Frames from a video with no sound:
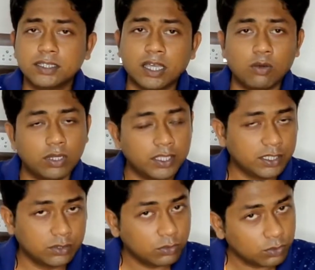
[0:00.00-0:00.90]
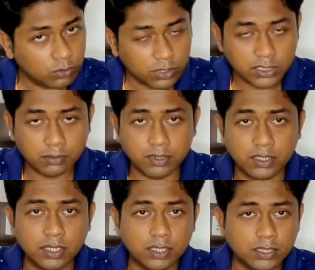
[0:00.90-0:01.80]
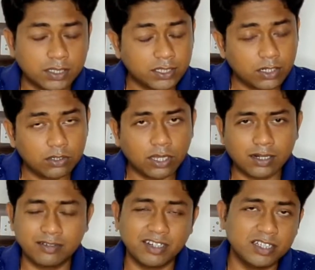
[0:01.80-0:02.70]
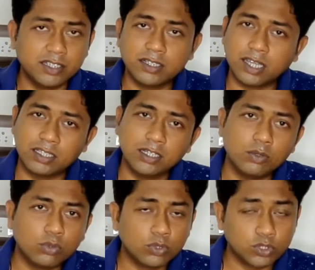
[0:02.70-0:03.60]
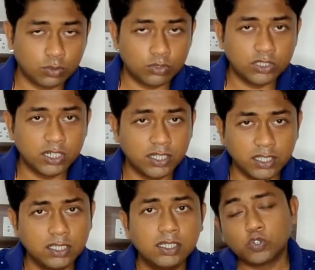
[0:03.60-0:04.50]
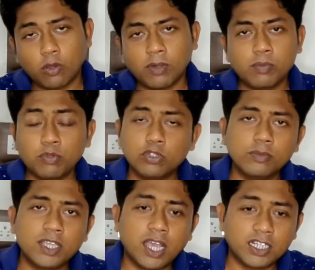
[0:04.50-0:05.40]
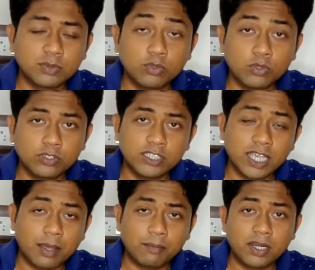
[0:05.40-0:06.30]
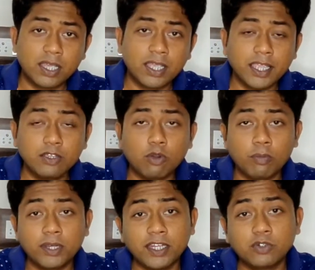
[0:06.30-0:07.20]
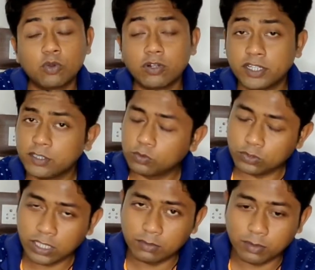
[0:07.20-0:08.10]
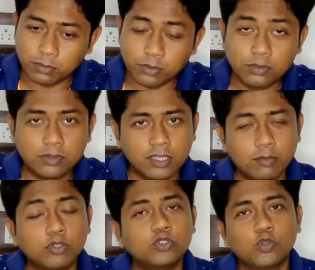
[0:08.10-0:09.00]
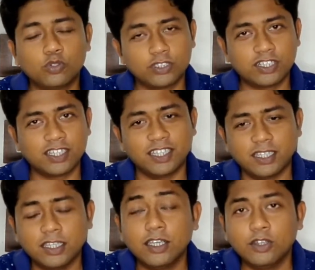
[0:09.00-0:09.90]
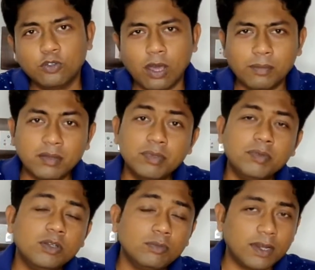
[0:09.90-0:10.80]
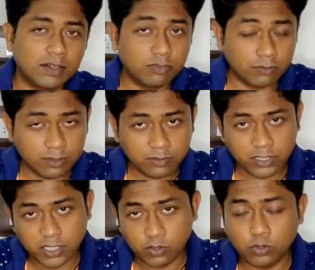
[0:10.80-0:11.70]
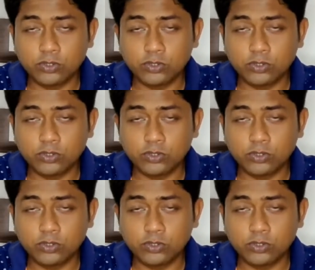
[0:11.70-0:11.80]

তাহলেই কিন্তু হয়ে যাবে তাছাড়া আর ক্রেডিট না দিলেও কোনো সমস্যা নেই সবার প্রথমে আসবো যে আমরা এই কপিরাইট কন্টেন্ট কোথায় পাবো এবং সোর্সটা কী তো আমরা বিভিন্ন প্ল্যাটফর্মে ভিডিও